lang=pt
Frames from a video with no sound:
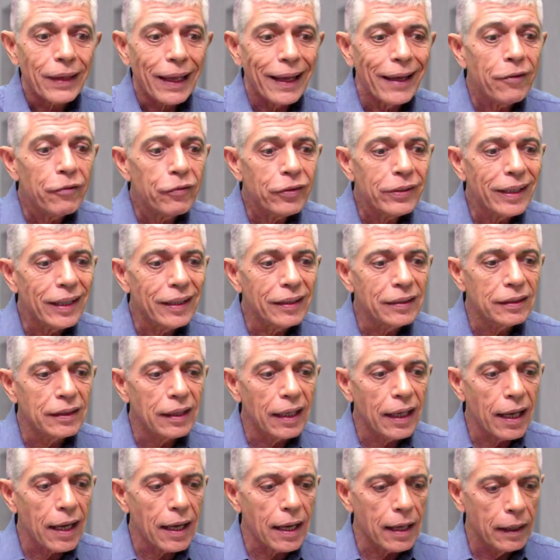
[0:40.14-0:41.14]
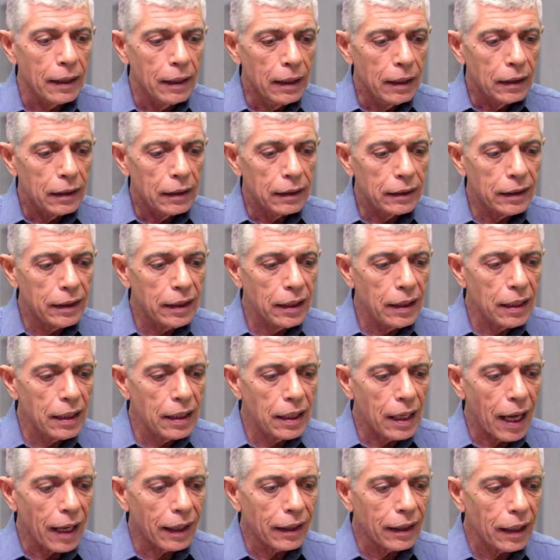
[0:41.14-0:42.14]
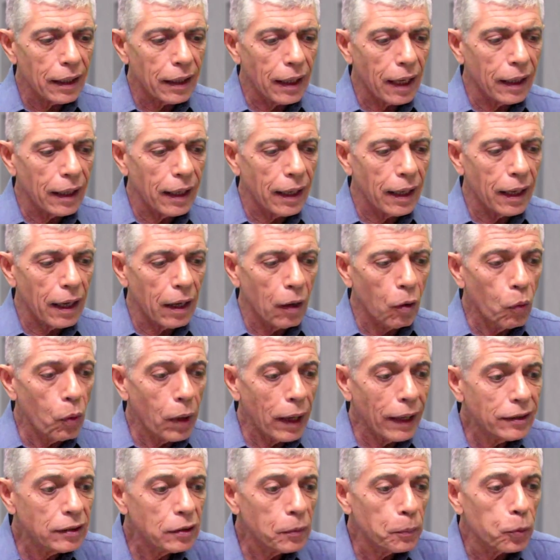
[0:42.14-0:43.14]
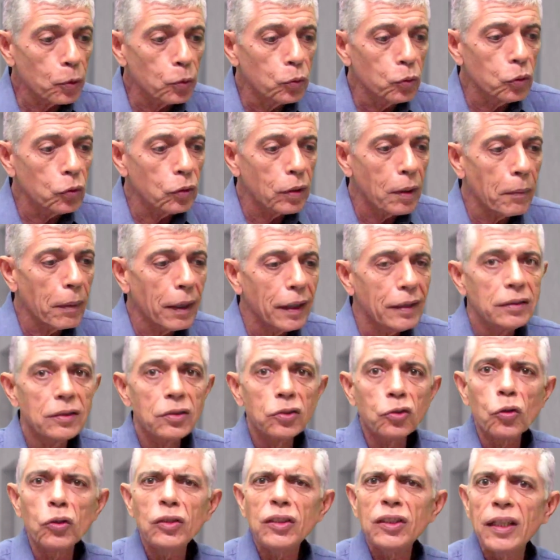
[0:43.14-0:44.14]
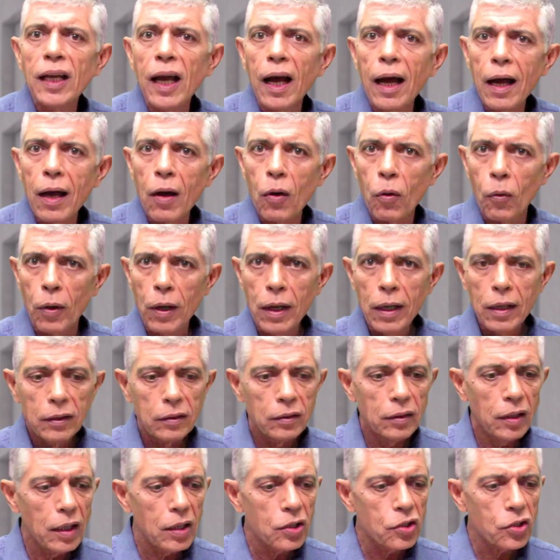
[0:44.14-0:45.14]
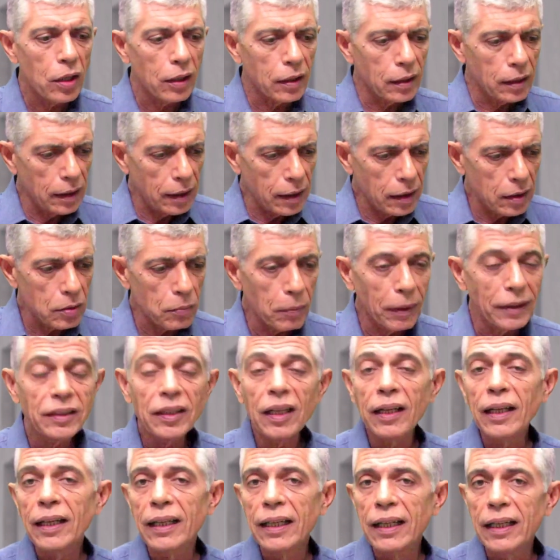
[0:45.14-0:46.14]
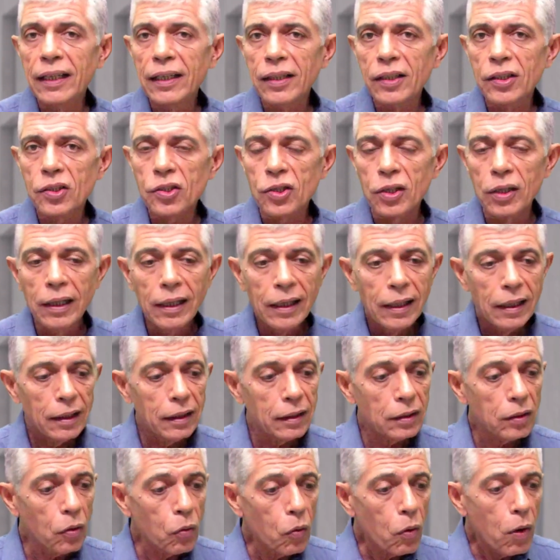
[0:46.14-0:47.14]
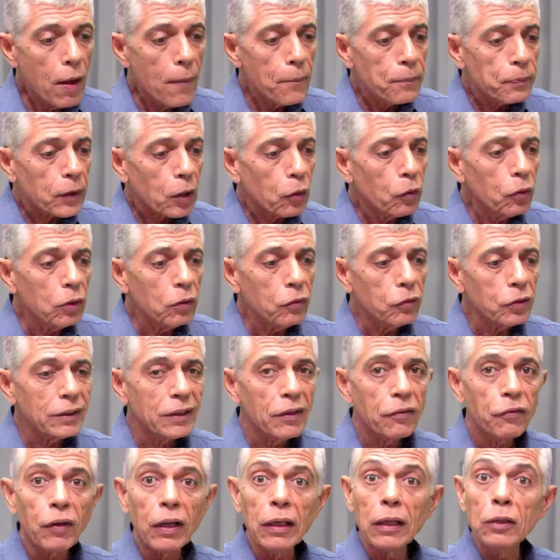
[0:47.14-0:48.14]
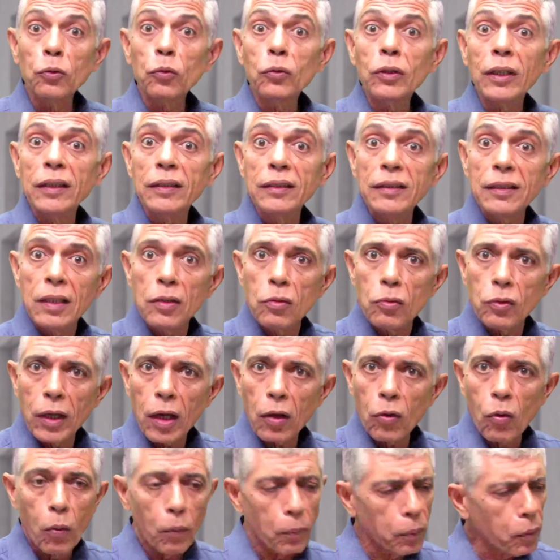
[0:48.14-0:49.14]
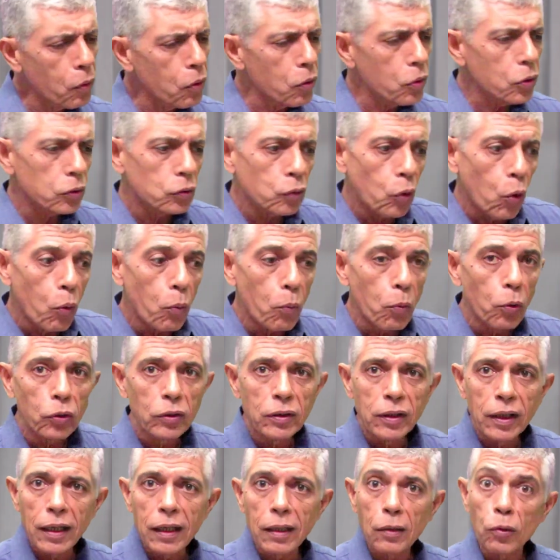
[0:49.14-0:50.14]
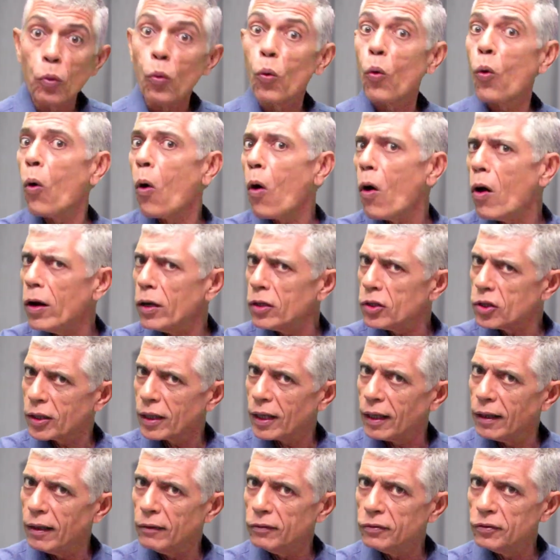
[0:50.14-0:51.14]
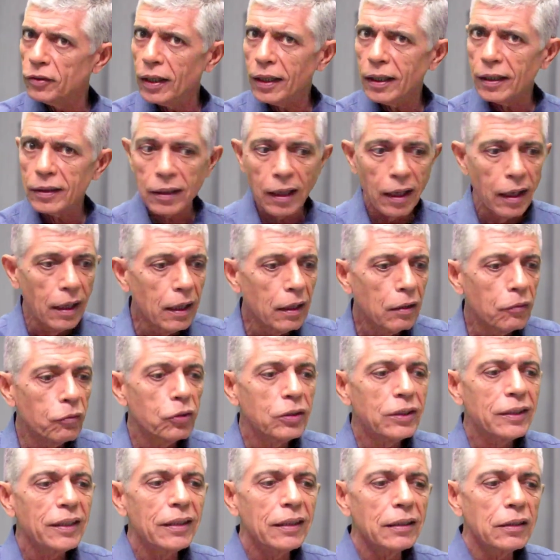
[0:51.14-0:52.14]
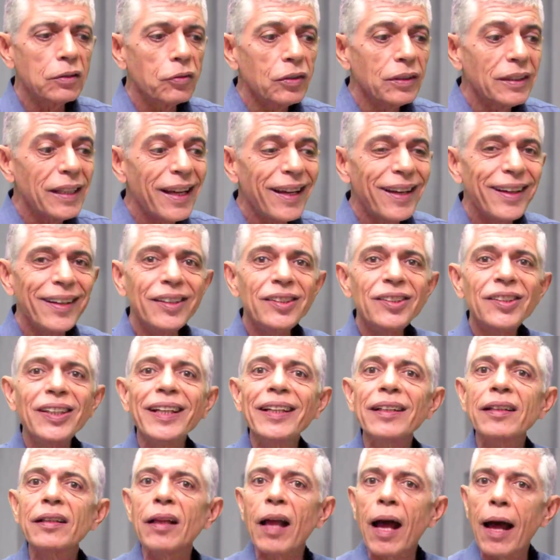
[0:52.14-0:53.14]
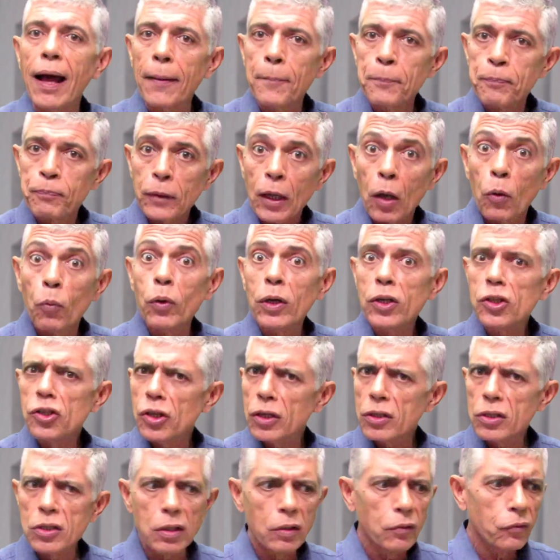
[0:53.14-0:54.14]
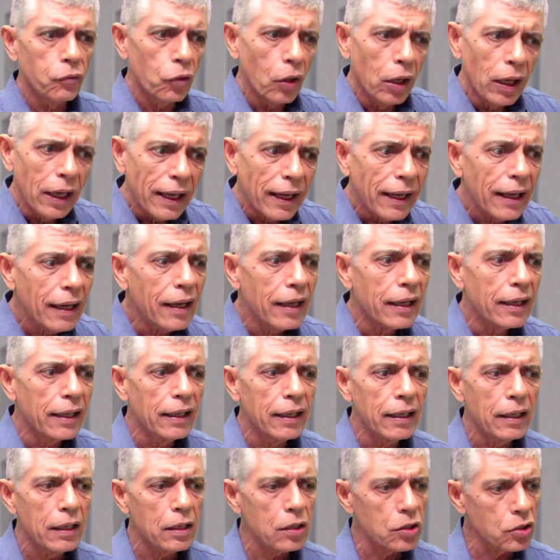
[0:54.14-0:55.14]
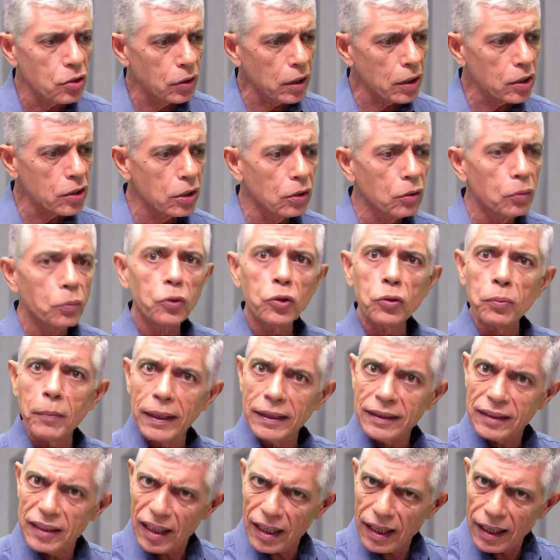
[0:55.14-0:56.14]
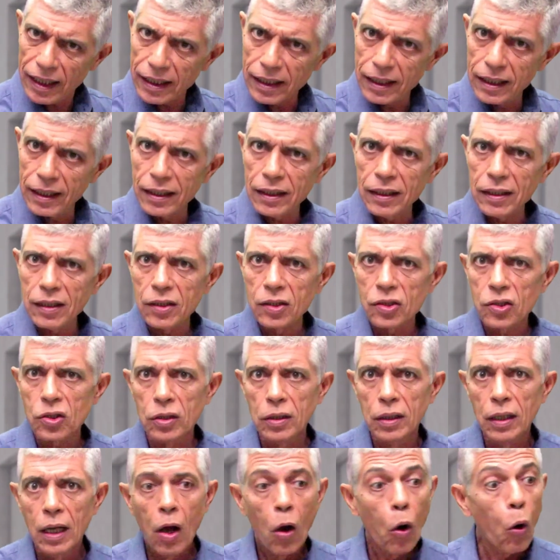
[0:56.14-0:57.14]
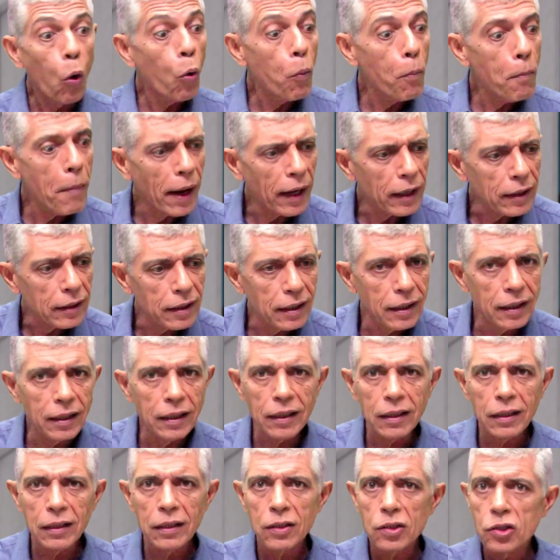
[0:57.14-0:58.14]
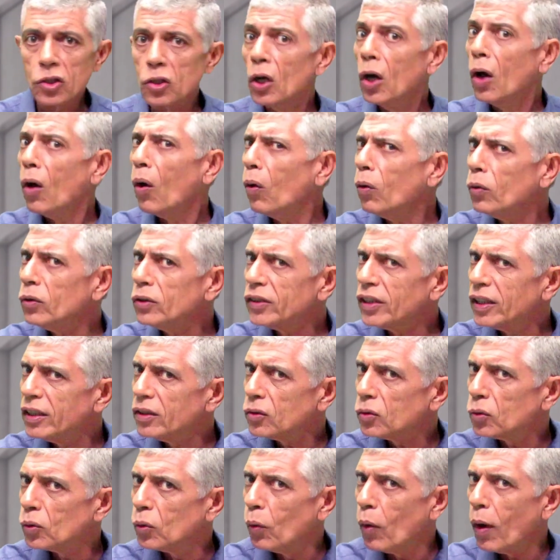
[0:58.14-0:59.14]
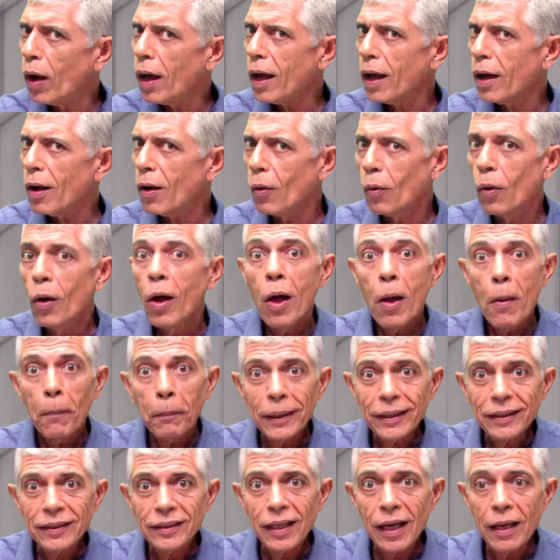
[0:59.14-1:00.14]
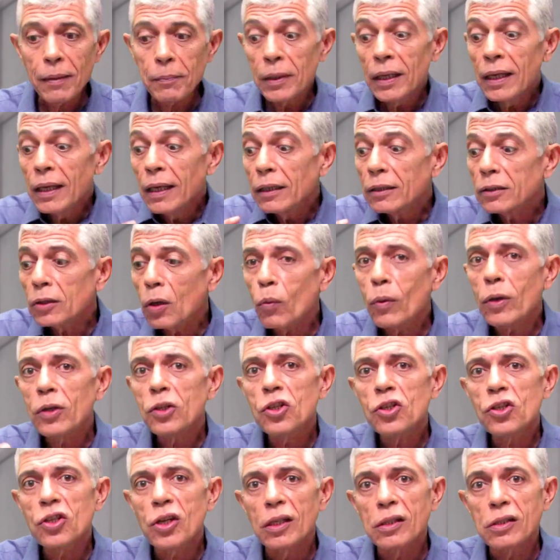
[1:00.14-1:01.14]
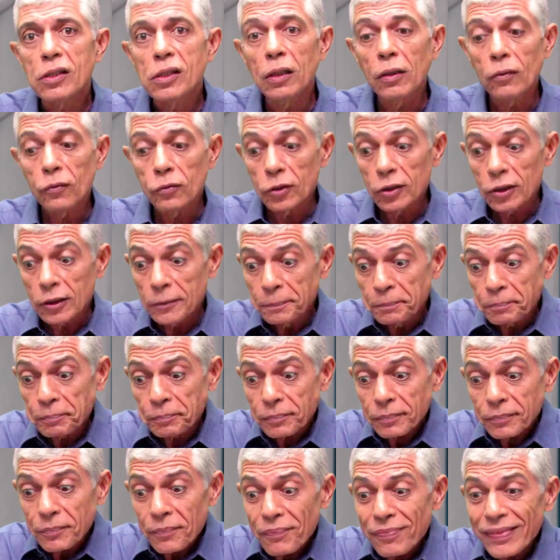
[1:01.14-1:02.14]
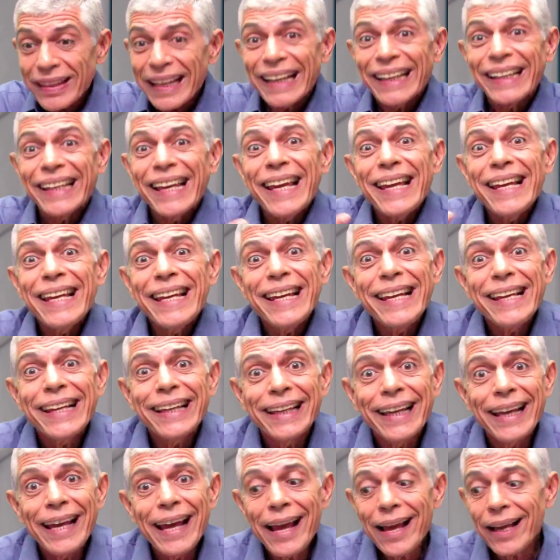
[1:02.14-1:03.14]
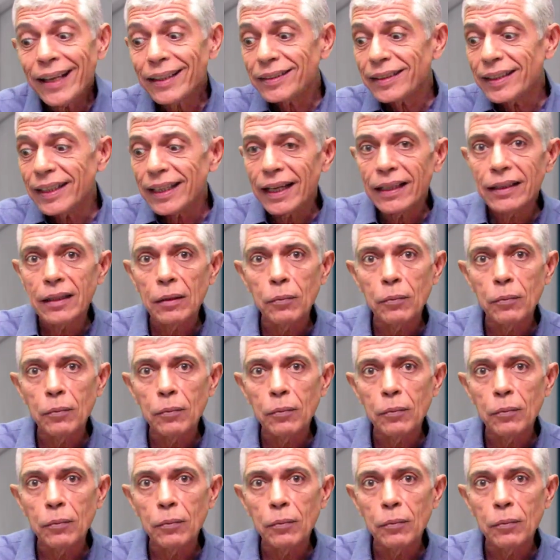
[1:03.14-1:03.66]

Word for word: evidenciar que a, a, esse produto é mais social, deixa a cliente mais elegante. Então quando você fala do tecido que é composto, ou o modelo, o corte que ela é feita, você, se você acrescentar o adjetivo elegante, deixando muito mais elegante, ou marcante, ou sensual, percebe? São adjetivos que enriquecem a